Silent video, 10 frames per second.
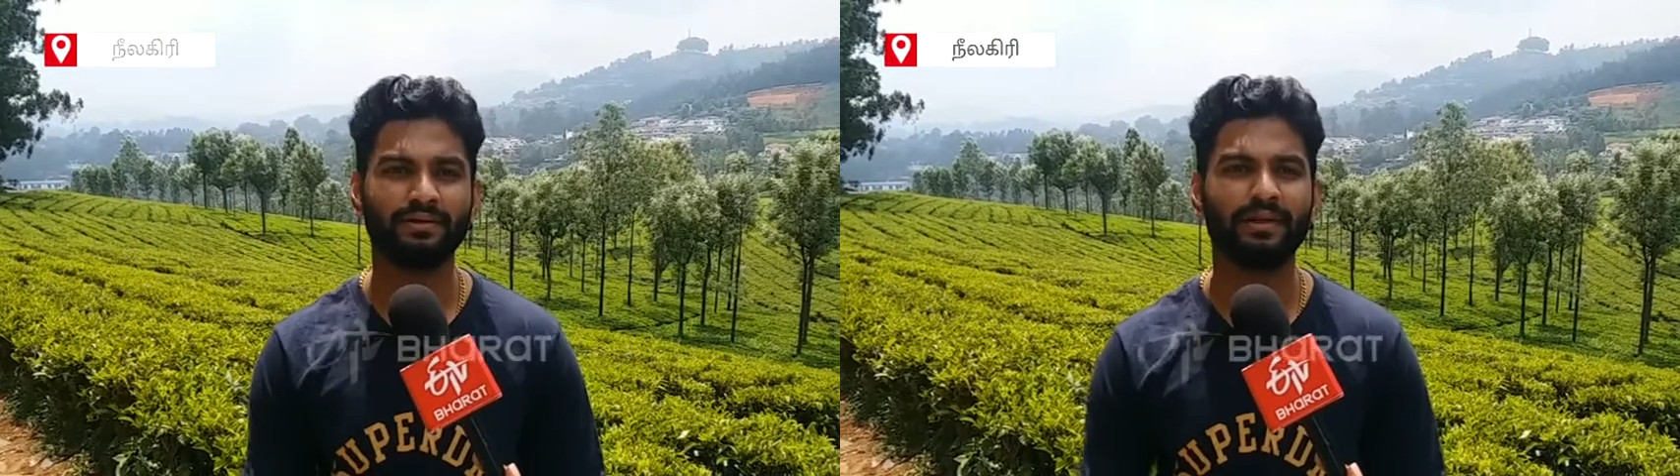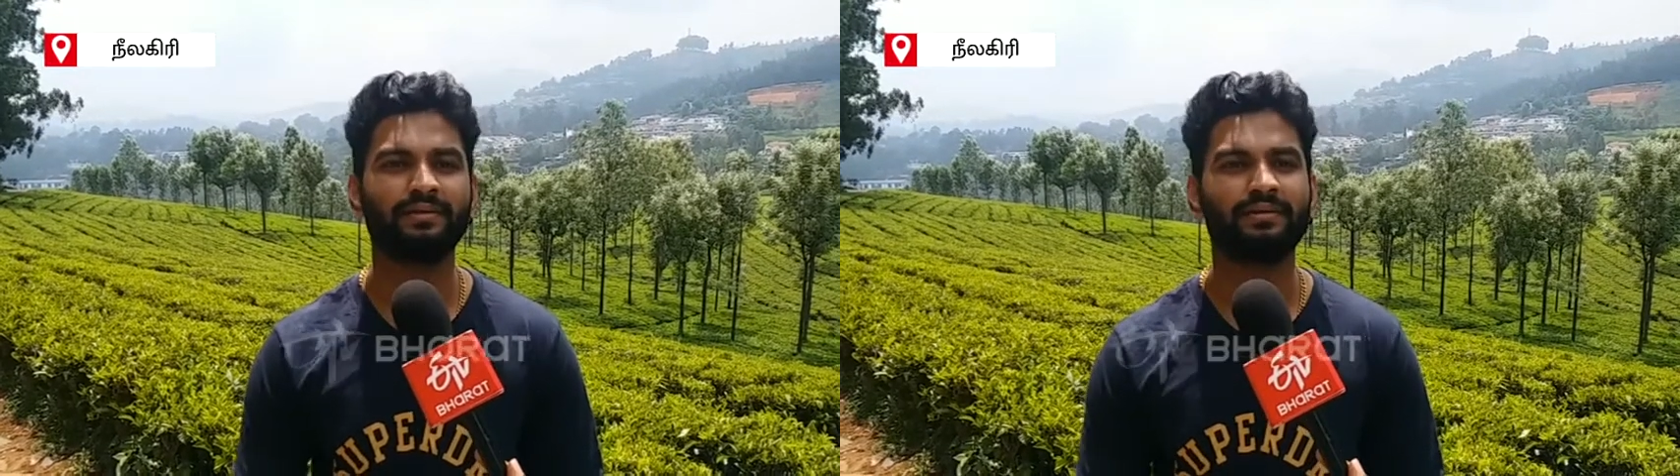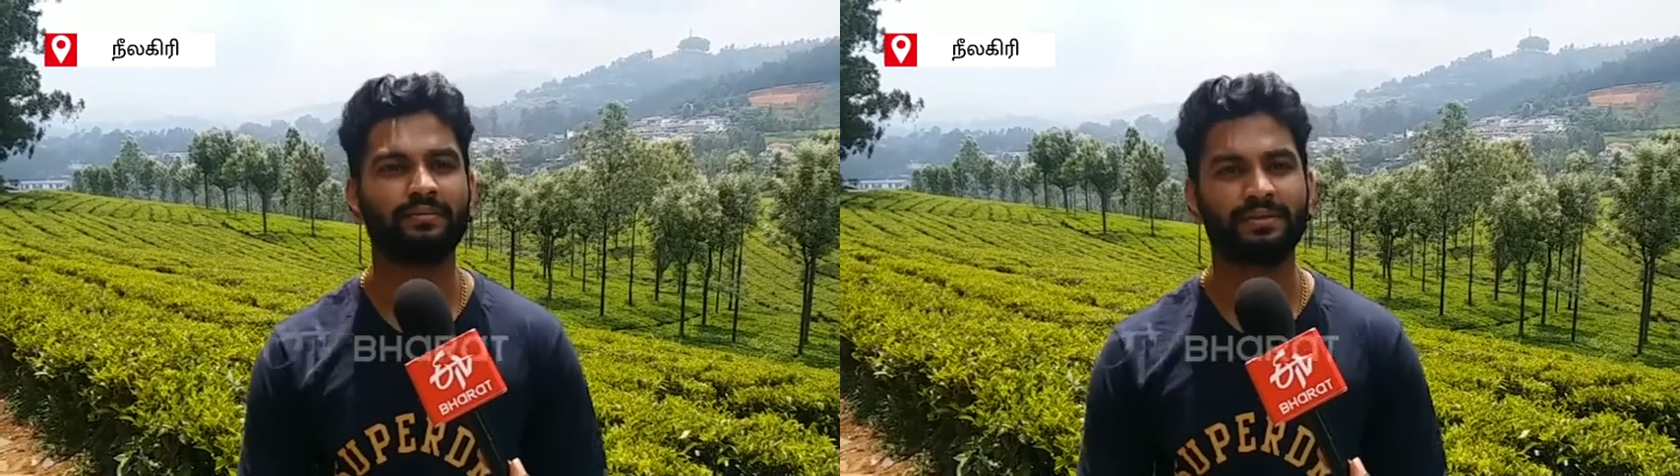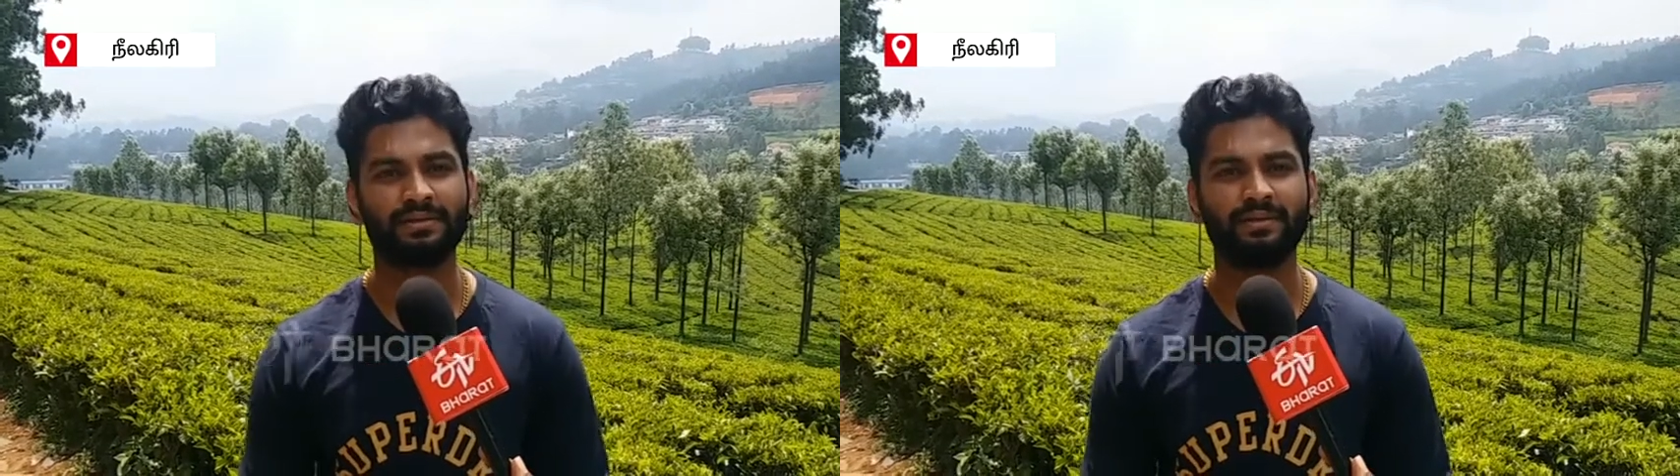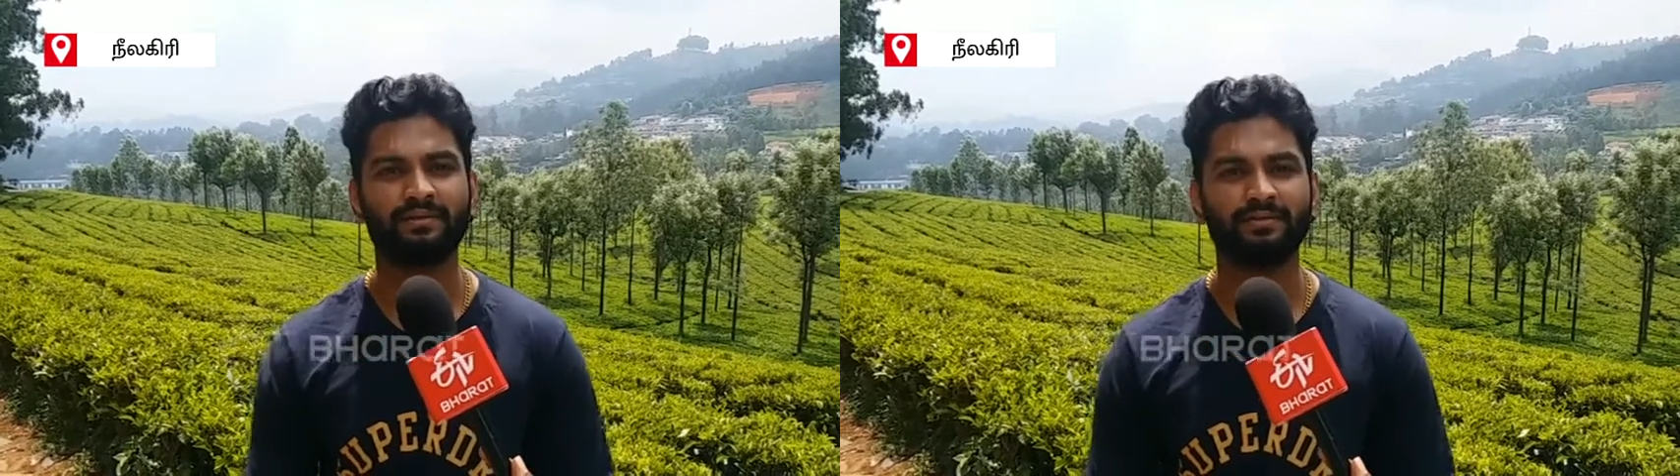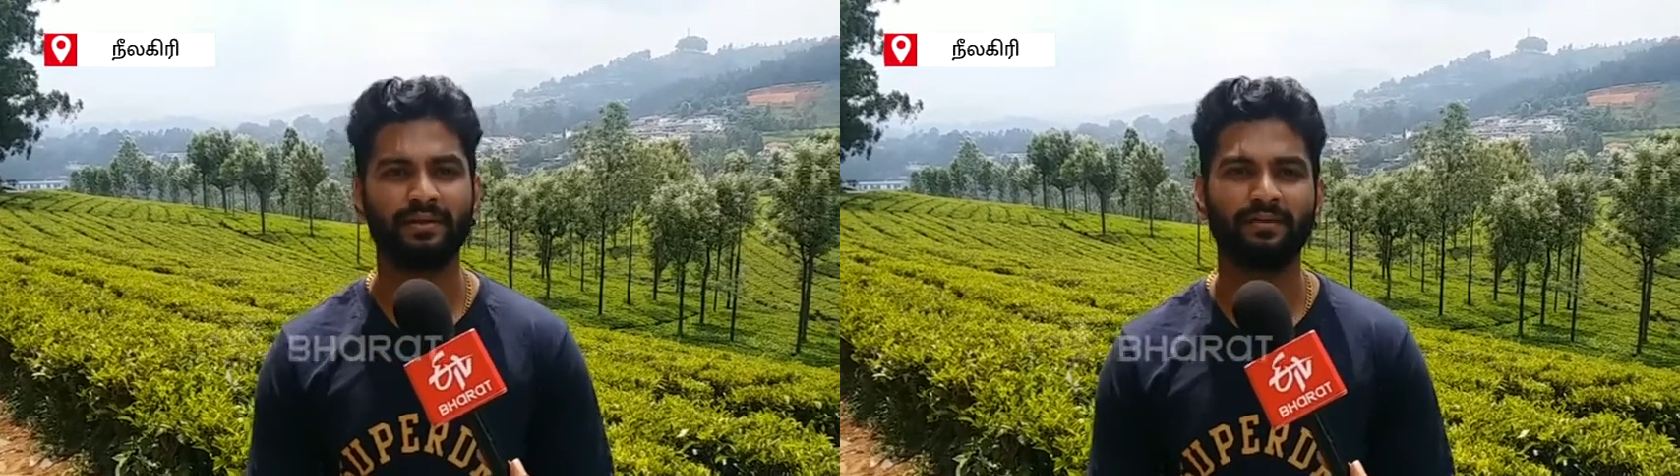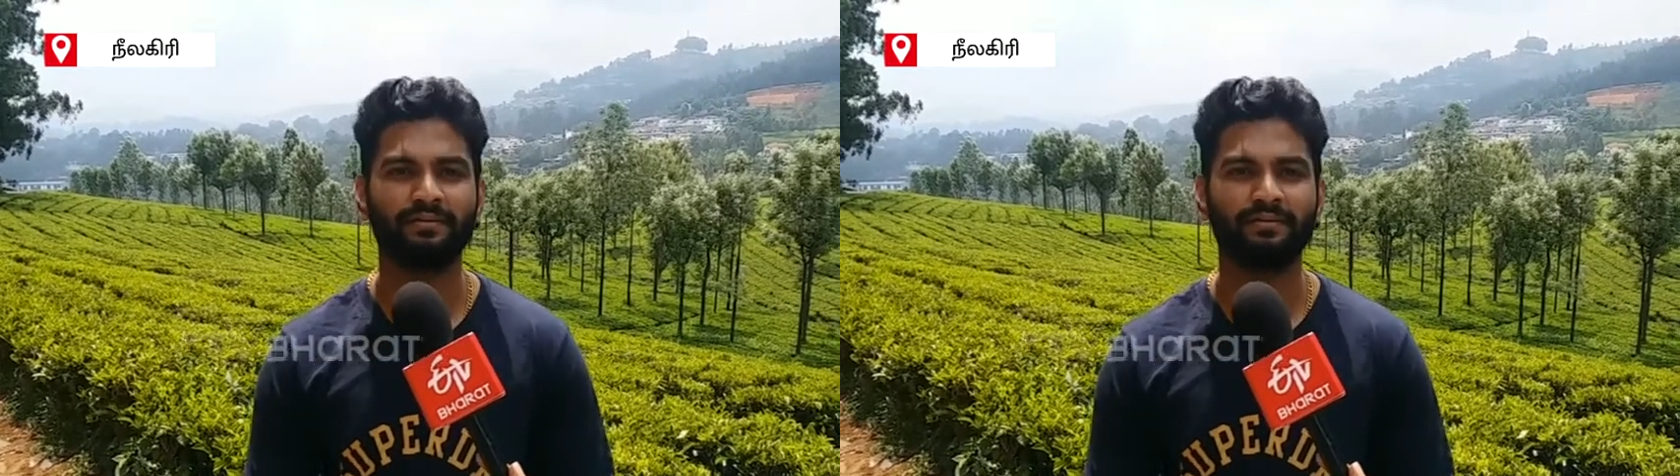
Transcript: நைன்டி த்ரீ பர்சன்ட் அளவு வரையும்